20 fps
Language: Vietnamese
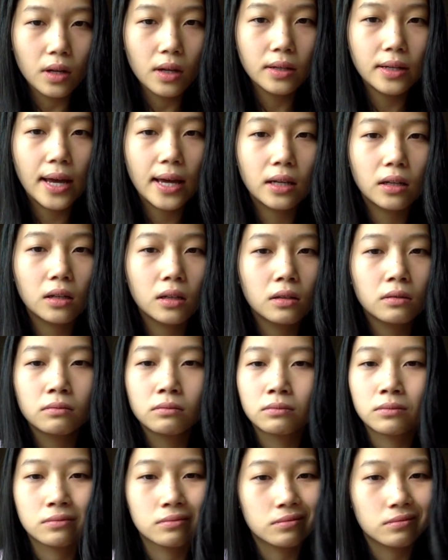nên
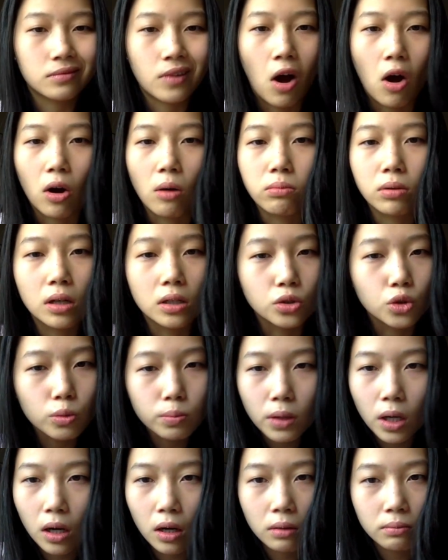họ không cần giúp
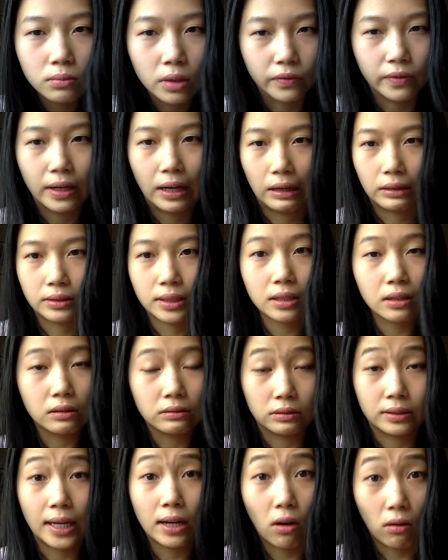đỡ bởi vì là chắc
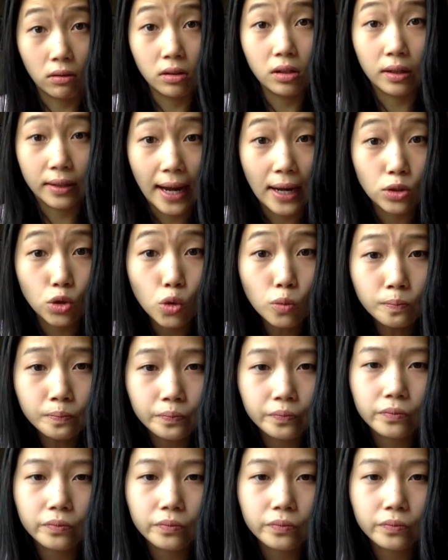sẽ có người khác giúp